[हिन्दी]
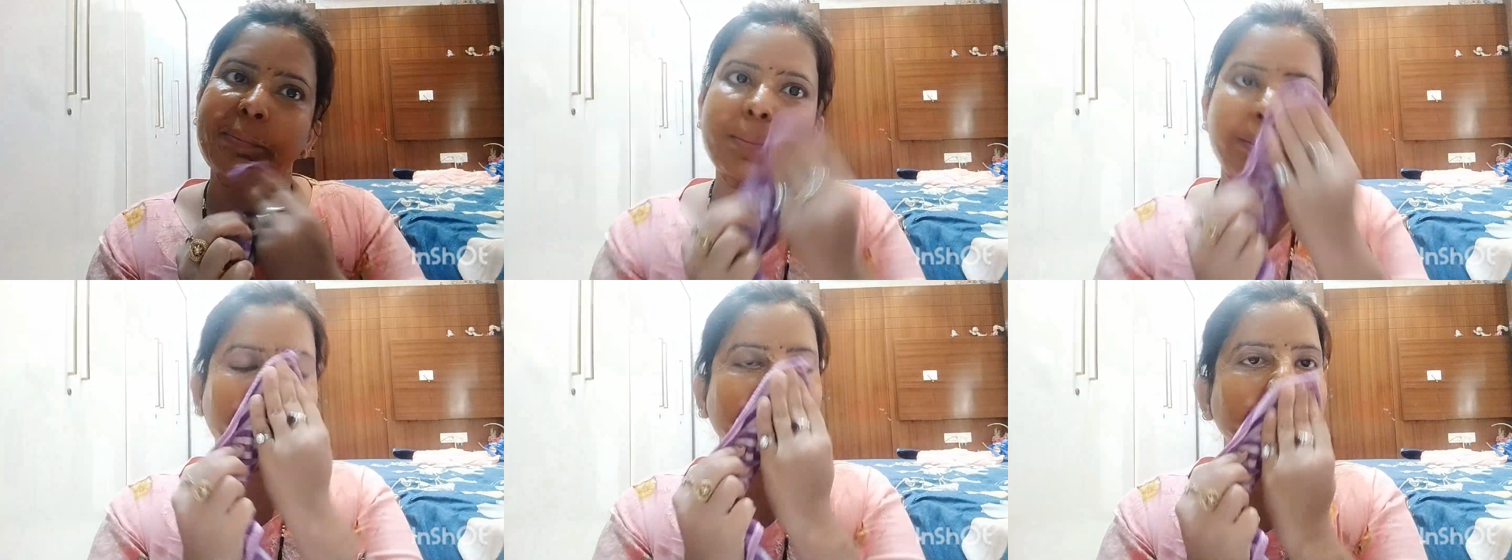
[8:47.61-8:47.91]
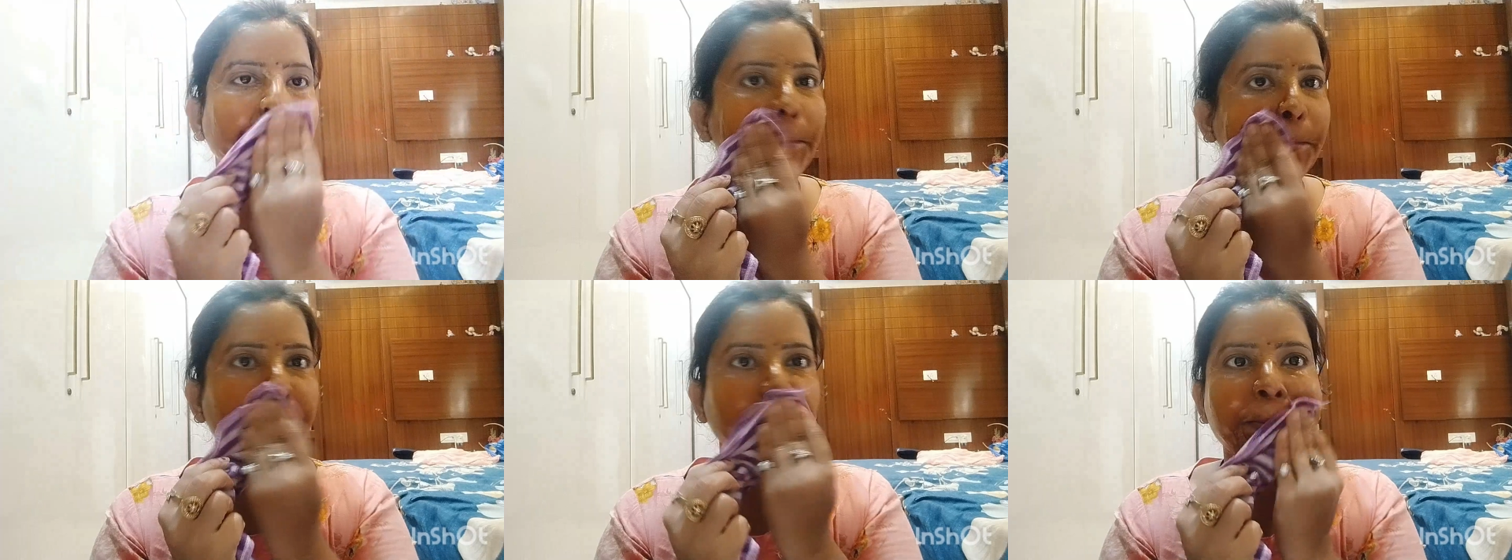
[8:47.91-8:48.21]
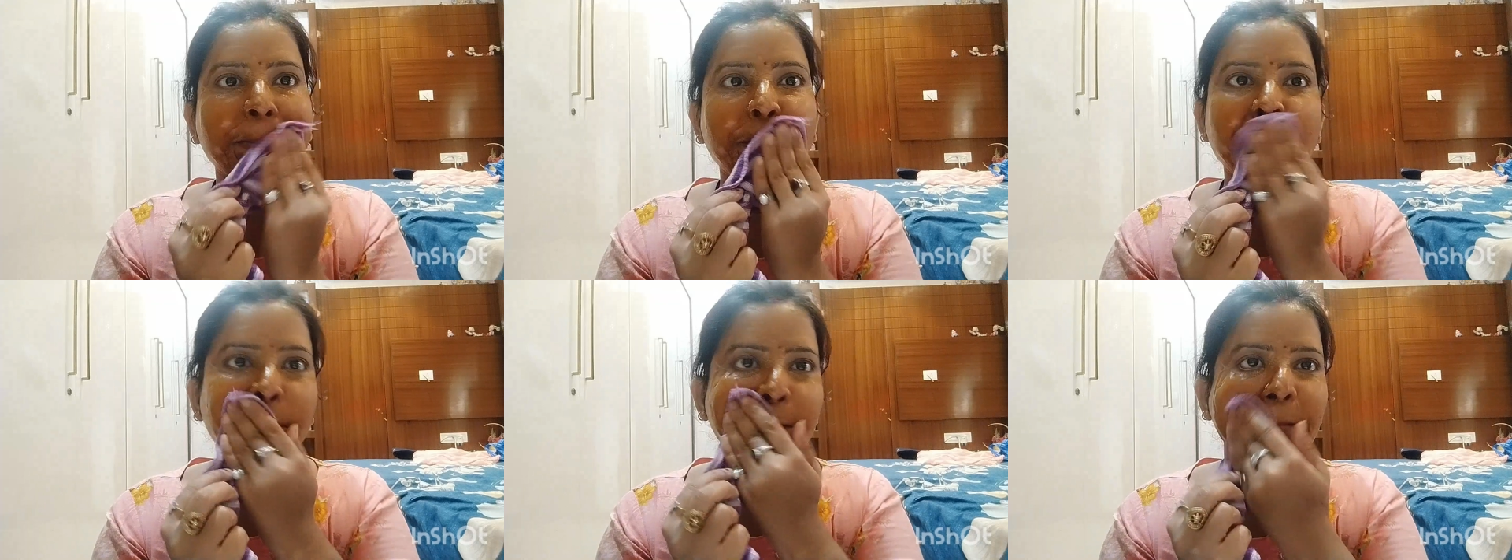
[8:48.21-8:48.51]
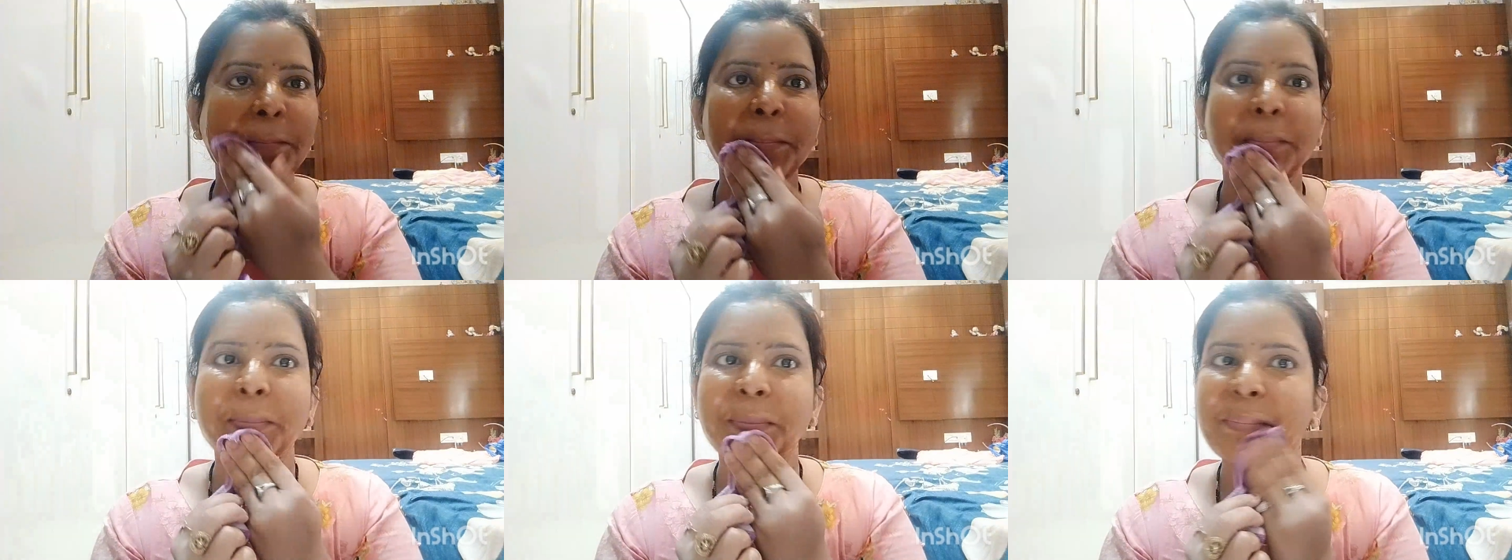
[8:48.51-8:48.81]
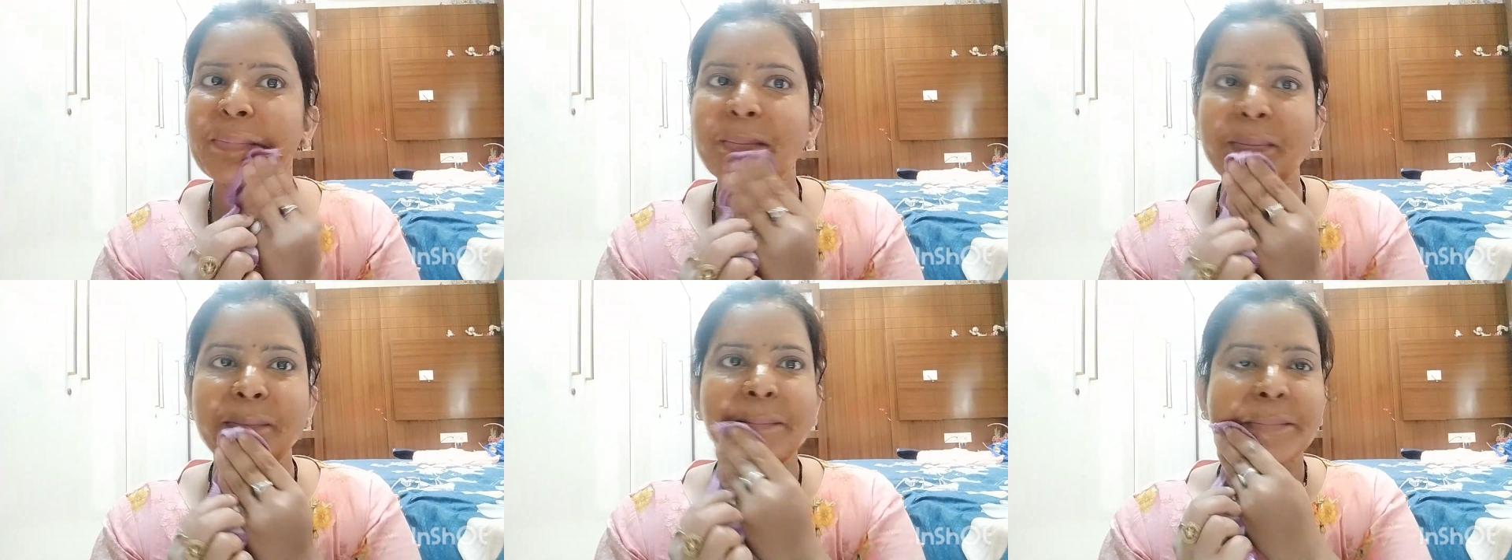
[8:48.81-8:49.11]
एकदम से
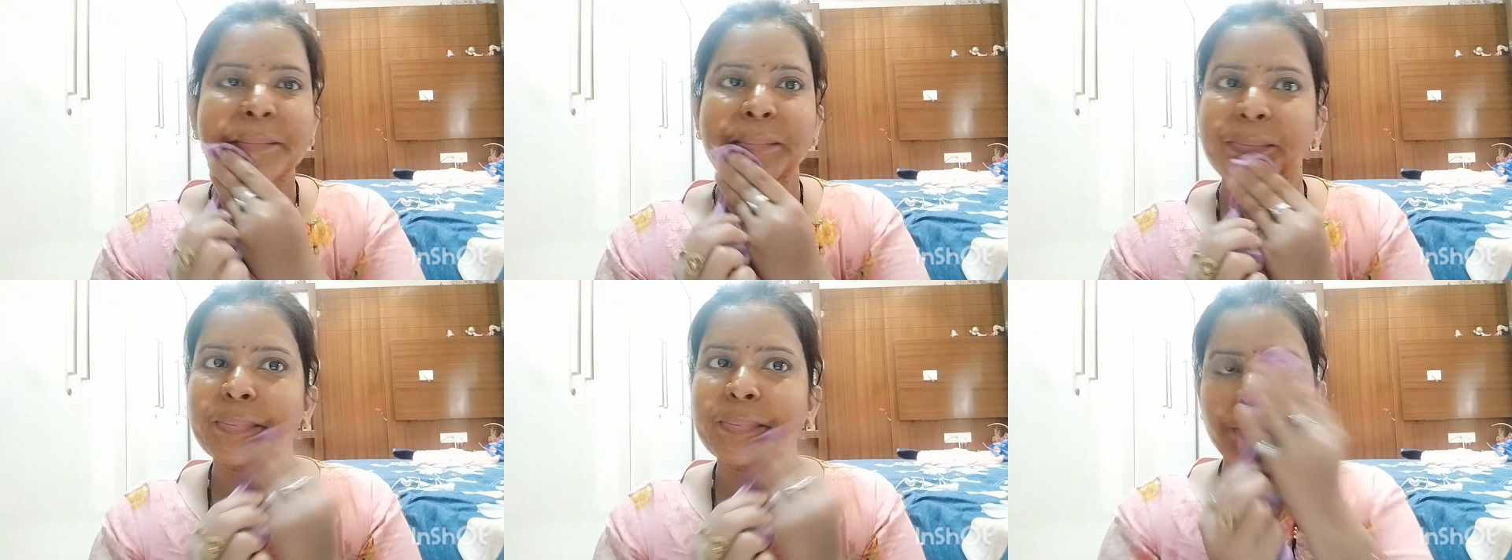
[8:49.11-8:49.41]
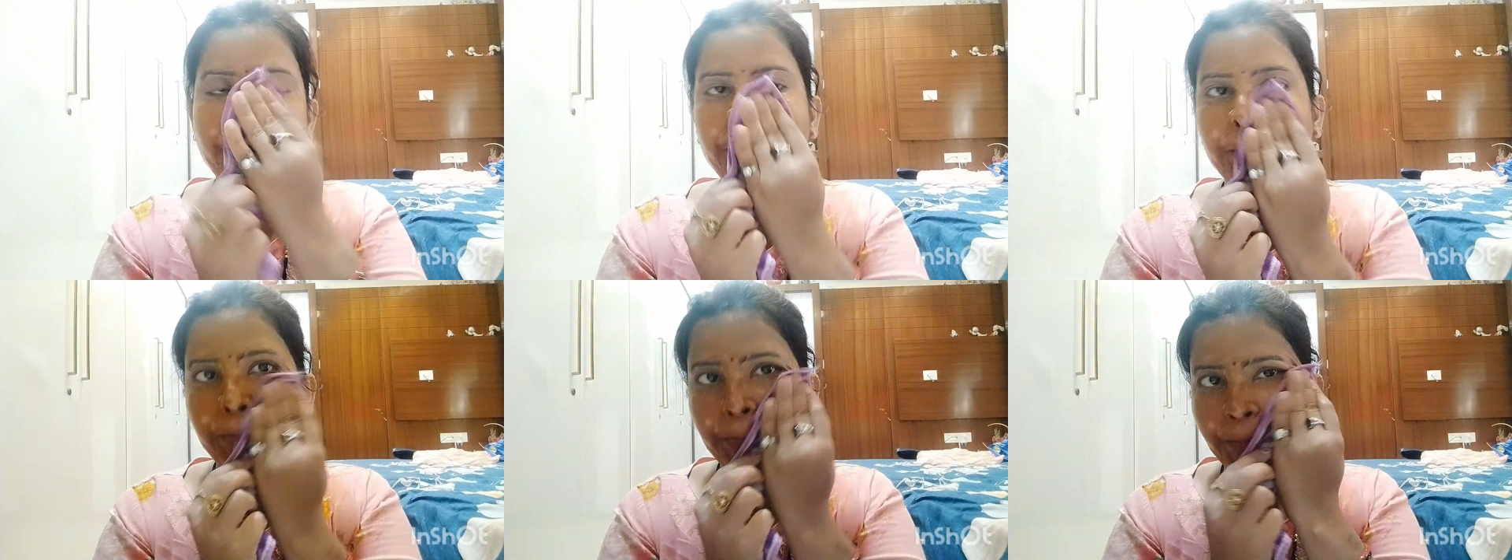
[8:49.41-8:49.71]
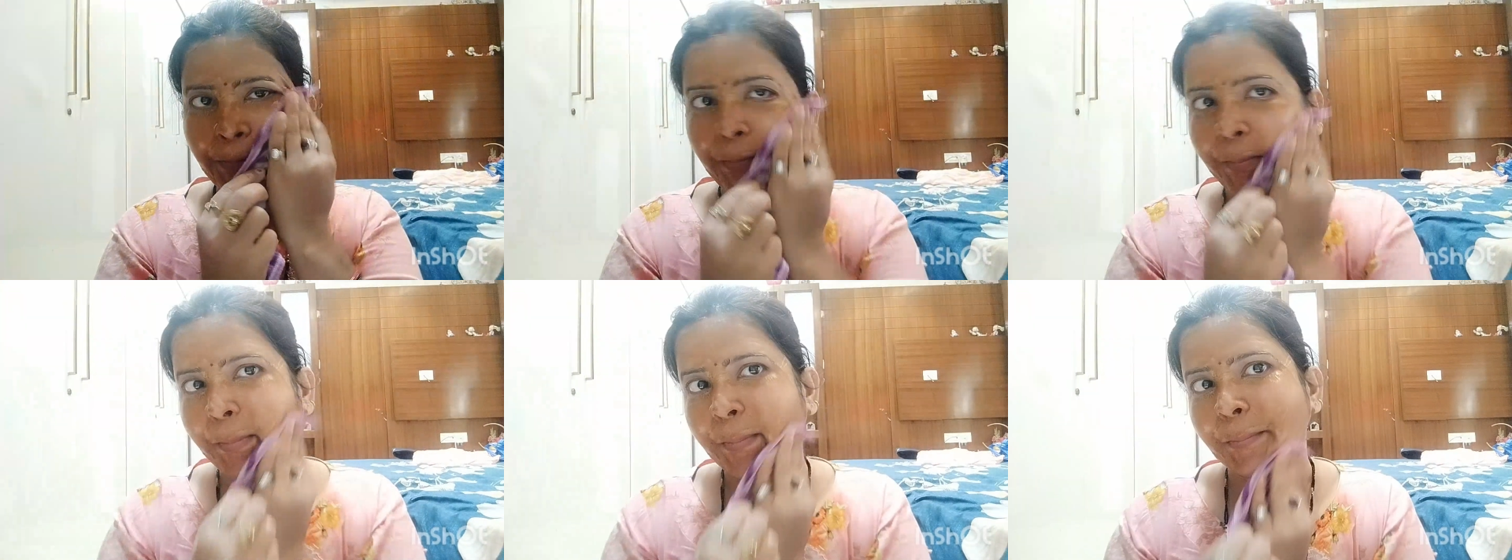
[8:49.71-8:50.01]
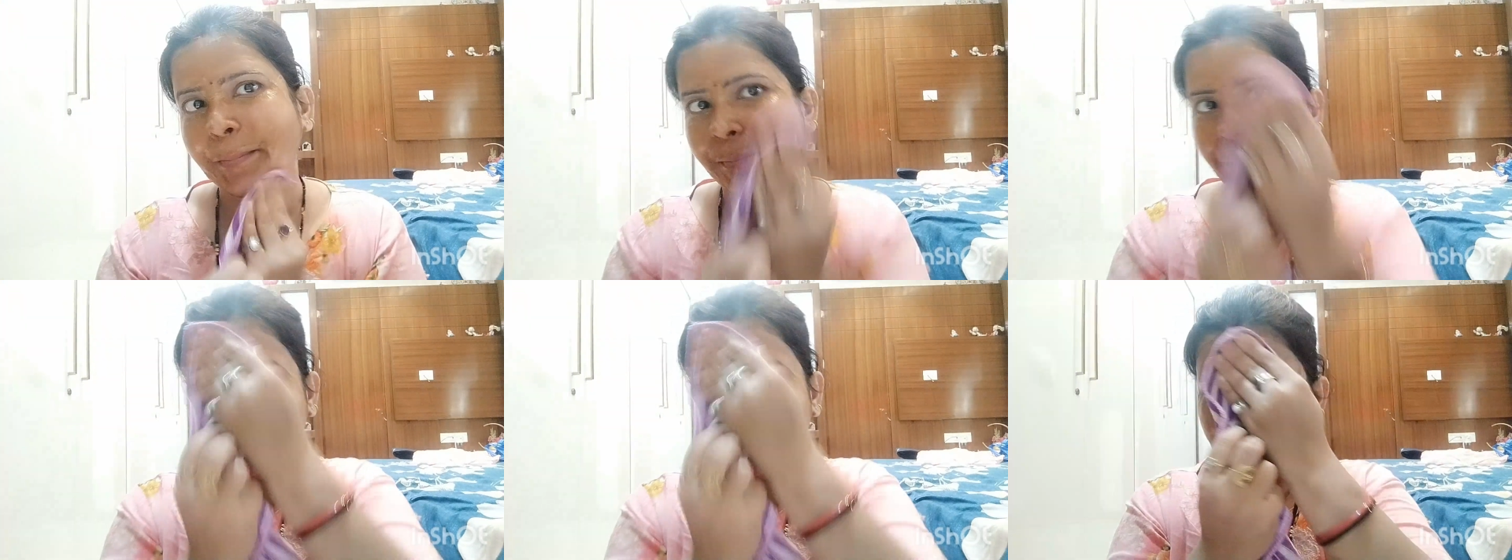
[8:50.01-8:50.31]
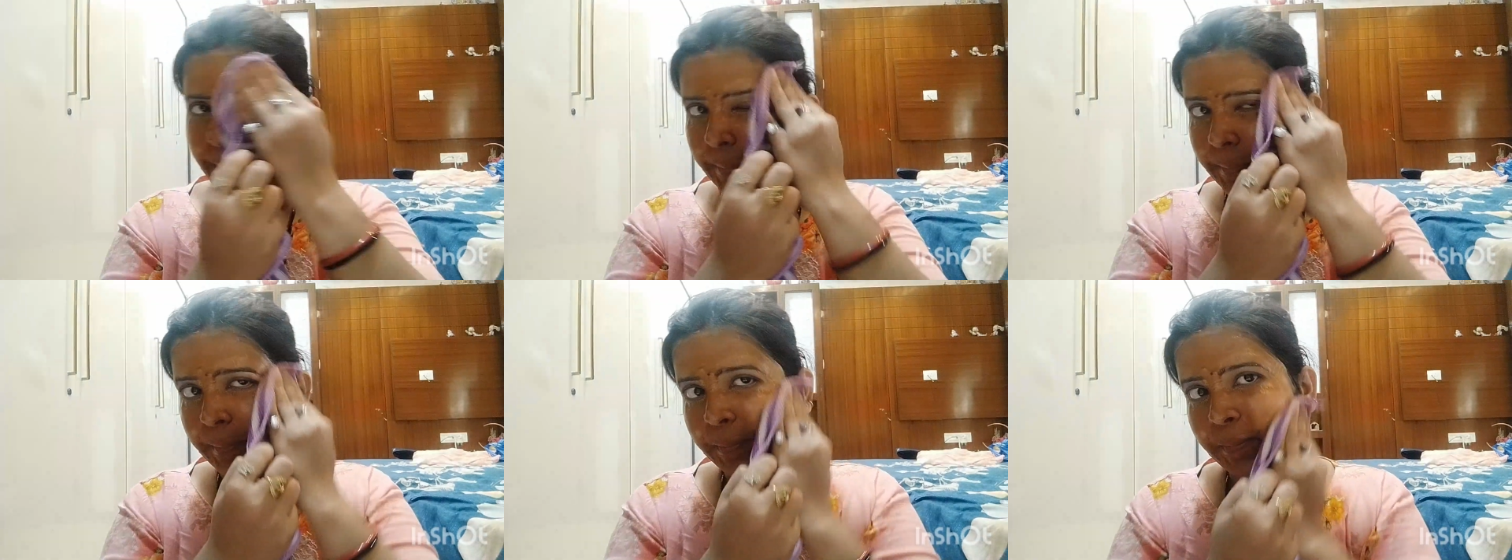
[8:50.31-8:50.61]
ड्राई हो चुका है गाइस बहुत ही
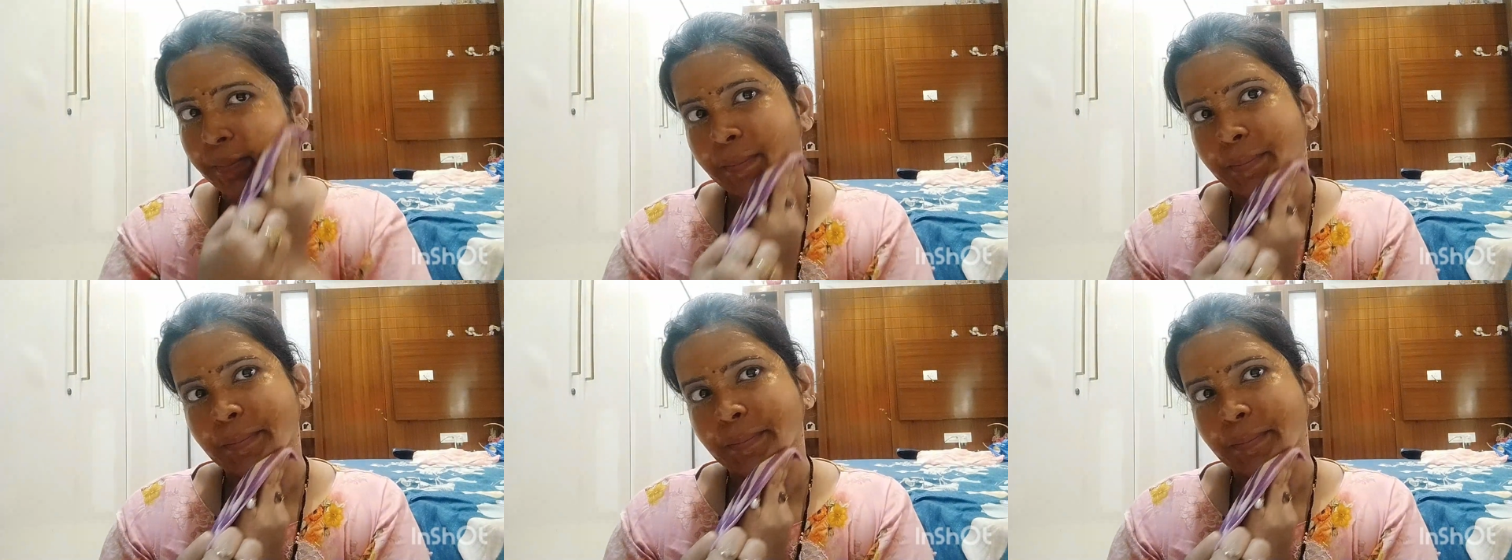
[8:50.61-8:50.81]
ज़्यादा